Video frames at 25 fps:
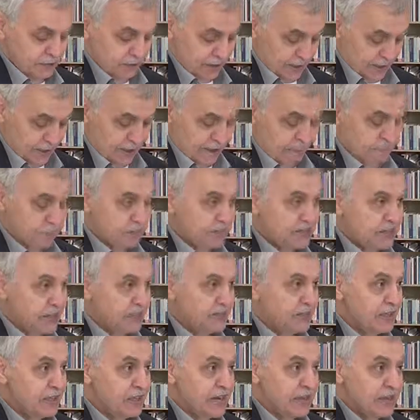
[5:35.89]
Ya
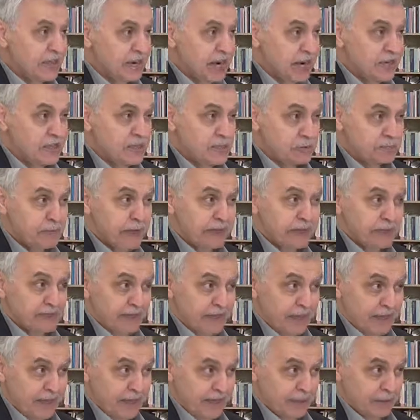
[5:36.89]
bedevilere
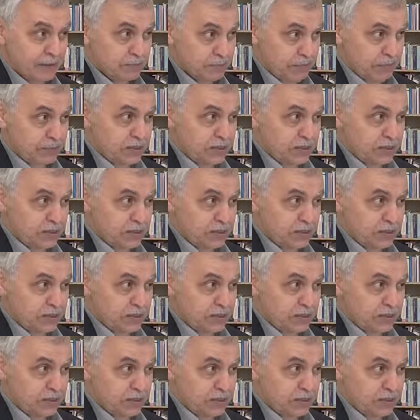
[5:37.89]
nispetle yani.